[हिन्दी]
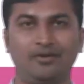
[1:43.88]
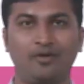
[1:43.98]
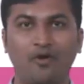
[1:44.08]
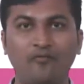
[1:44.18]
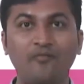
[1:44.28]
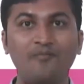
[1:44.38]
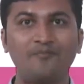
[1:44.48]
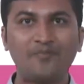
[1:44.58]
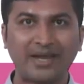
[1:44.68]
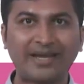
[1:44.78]
ऑफ
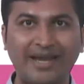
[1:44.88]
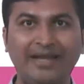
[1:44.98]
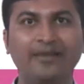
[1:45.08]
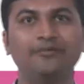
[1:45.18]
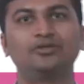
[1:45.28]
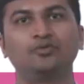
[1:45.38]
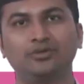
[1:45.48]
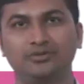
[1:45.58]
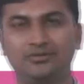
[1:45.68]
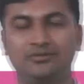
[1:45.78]
मैनी
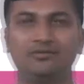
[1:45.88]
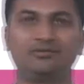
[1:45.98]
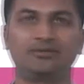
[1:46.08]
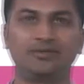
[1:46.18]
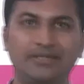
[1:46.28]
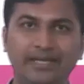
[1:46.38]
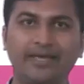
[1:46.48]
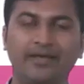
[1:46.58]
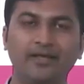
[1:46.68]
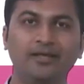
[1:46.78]
इंडिविजुअल्स ठीक
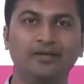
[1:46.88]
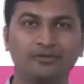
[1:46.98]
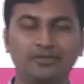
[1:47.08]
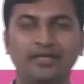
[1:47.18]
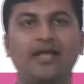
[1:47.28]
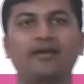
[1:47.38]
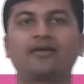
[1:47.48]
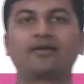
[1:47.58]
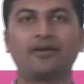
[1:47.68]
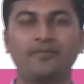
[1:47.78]
है सो so, ये ध्यान
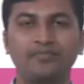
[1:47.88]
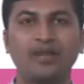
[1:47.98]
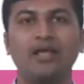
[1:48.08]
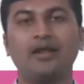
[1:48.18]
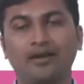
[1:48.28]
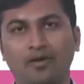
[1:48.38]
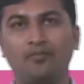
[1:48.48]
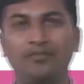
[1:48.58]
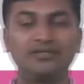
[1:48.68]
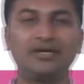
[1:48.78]
रखना नाउ
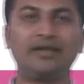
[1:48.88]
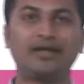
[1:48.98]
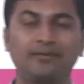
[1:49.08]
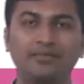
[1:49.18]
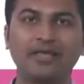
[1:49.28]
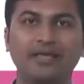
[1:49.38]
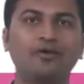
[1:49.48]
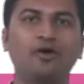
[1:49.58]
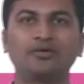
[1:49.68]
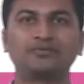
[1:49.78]
बेसिकली हमने ई
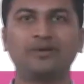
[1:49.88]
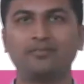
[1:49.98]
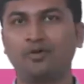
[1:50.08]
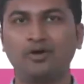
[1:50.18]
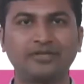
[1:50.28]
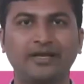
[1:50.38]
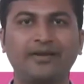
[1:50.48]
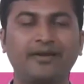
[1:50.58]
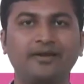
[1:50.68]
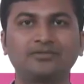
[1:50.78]
कॉमर्स में बहुत सारे
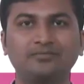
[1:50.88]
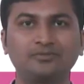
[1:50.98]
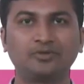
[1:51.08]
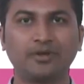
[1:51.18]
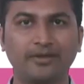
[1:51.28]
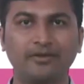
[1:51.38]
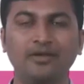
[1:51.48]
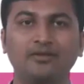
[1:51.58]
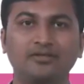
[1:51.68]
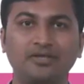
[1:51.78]
ट्रेड सुने हैं
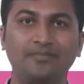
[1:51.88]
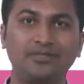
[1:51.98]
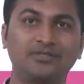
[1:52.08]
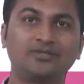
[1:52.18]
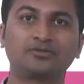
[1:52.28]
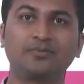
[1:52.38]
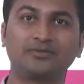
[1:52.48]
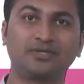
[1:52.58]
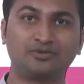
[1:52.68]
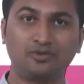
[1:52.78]
जैसे बिजनेस टू
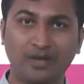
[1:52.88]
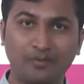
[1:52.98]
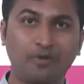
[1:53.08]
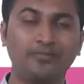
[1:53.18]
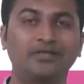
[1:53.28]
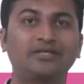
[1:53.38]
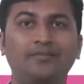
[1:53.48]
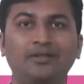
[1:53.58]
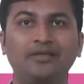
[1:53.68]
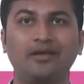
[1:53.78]
बिजनेस जो मैंने आपको अभी
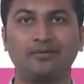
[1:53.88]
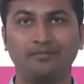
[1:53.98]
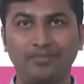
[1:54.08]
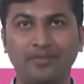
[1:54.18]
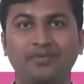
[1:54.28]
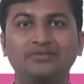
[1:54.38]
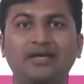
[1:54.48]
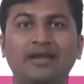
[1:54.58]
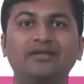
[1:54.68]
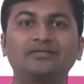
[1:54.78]
एग्जाम्पल दिया बिग
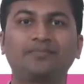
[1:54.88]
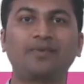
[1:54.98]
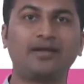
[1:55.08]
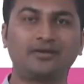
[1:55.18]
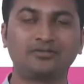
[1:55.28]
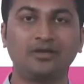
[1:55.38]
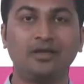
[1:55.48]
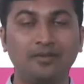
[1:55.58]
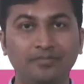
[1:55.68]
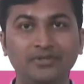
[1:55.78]
बाजार एंड सप्लायर्स
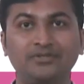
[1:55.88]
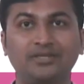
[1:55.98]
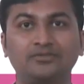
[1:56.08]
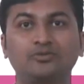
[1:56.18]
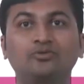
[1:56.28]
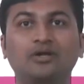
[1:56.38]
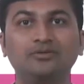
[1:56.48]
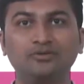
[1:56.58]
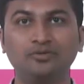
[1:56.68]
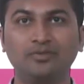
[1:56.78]
बिजनेस टू
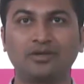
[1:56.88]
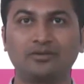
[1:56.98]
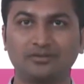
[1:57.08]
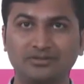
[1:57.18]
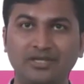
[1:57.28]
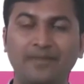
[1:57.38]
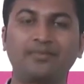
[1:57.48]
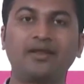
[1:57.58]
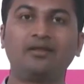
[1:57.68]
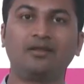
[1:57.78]
कंज्यूमर
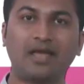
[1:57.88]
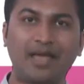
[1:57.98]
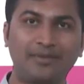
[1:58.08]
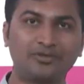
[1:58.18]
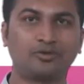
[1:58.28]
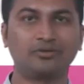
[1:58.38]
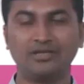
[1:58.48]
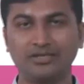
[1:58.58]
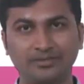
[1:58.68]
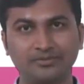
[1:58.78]
स्नैपडील अमेजोन
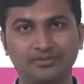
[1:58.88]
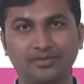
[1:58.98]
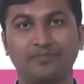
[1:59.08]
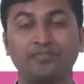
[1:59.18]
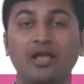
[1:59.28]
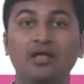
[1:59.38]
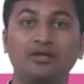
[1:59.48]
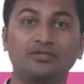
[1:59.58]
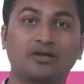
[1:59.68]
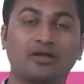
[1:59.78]
ये सब चीज़ें
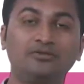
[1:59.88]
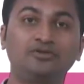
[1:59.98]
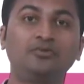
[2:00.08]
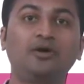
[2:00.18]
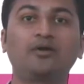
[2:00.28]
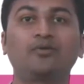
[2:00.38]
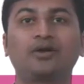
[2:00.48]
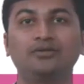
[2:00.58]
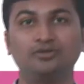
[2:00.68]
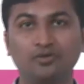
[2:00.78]
अच्छा कंज्यूमर टू
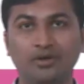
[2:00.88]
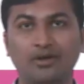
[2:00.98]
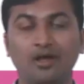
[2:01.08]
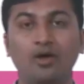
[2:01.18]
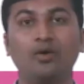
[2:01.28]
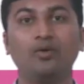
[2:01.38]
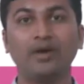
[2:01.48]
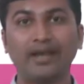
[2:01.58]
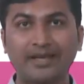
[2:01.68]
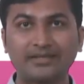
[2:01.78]
कंज्यूमर ओ
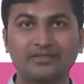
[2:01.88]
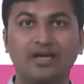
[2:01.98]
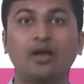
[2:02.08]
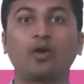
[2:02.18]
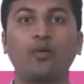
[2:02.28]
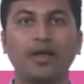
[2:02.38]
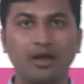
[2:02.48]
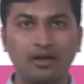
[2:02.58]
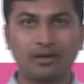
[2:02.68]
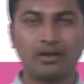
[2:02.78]
एल एक्स
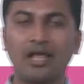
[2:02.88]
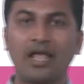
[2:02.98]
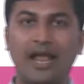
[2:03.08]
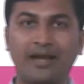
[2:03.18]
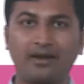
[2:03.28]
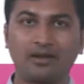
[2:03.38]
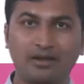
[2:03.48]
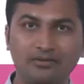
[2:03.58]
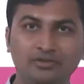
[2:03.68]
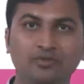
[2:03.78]
क्विकर एंड
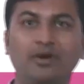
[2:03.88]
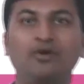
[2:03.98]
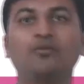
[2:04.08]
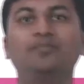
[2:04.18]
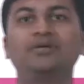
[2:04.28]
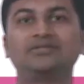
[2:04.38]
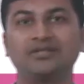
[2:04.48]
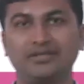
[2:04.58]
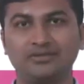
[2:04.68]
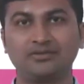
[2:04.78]
कंज्यूमर टू
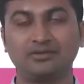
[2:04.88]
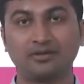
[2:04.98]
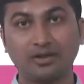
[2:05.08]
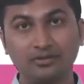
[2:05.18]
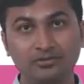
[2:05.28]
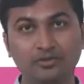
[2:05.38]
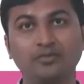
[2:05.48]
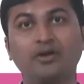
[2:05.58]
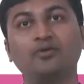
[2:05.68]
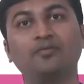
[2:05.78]
बिजनेस
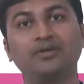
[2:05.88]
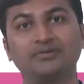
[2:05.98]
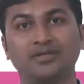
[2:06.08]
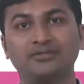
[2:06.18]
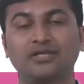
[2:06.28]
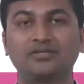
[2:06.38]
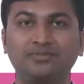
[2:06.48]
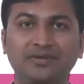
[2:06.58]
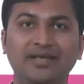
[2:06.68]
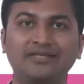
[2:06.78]
कंज्यूमर टू बिजनेस का
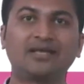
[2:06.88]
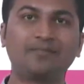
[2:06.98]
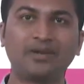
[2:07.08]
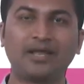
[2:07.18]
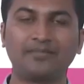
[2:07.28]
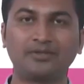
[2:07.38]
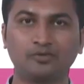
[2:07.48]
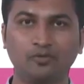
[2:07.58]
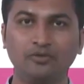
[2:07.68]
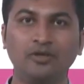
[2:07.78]
सबसे बड़ा एग्जाम्पल है
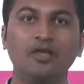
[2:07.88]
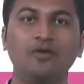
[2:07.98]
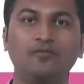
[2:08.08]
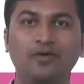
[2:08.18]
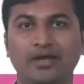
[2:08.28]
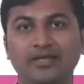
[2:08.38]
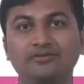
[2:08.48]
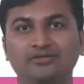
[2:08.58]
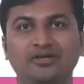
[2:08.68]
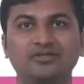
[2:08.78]
बच्चों वो है
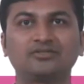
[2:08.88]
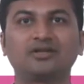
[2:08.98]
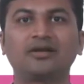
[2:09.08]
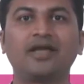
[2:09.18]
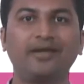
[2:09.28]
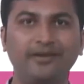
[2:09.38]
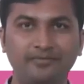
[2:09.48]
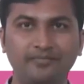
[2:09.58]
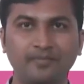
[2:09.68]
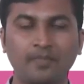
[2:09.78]
जस्ट डाई
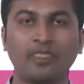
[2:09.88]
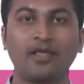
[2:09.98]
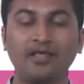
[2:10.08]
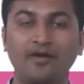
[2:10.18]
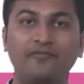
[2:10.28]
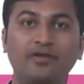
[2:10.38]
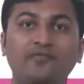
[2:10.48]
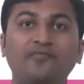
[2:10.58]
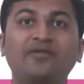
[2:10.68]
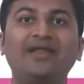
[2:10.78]
या फिर
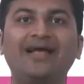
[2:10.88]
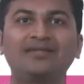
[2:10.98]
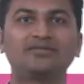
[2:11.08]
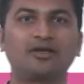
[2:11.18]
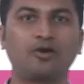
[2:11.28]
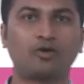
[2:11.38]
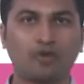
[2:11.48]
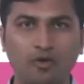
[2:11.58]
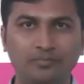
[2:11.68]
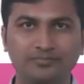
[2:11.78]
फ्री डॉट कॉम